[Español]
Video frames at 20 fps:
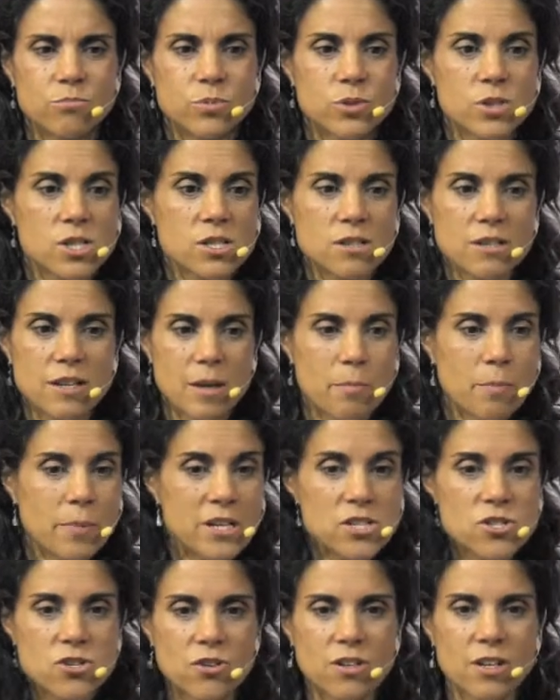pues las
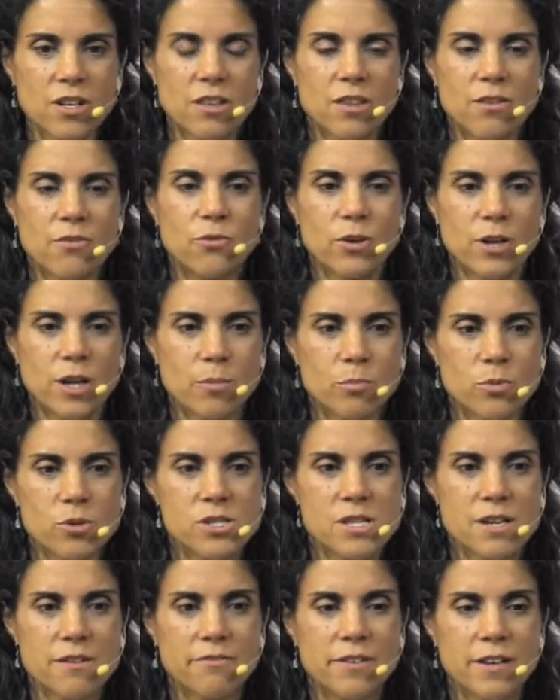presiones de fuera
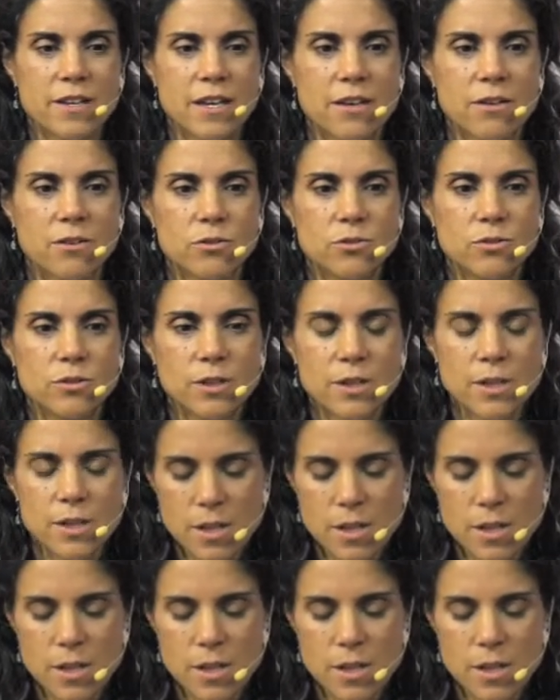pues han fallado, ¿no?